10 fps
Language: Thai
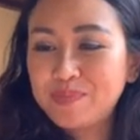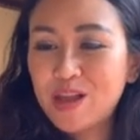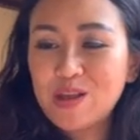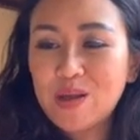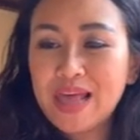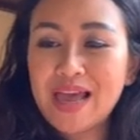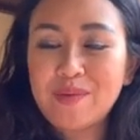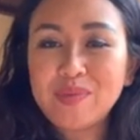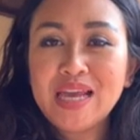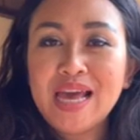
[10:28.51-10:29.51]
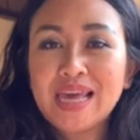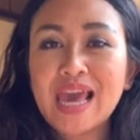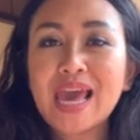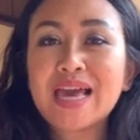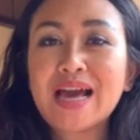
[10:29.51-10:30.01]
เขาเรียกว่าอะไรอะแก้
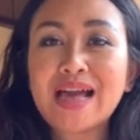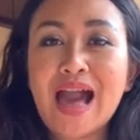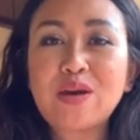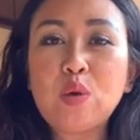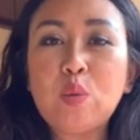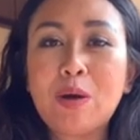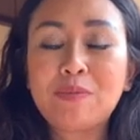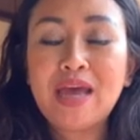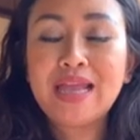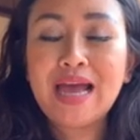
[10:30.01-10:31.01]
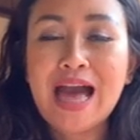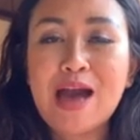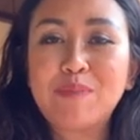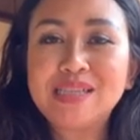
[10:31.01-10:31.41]
แก้กังกังอยู่แบบนี้นะคะ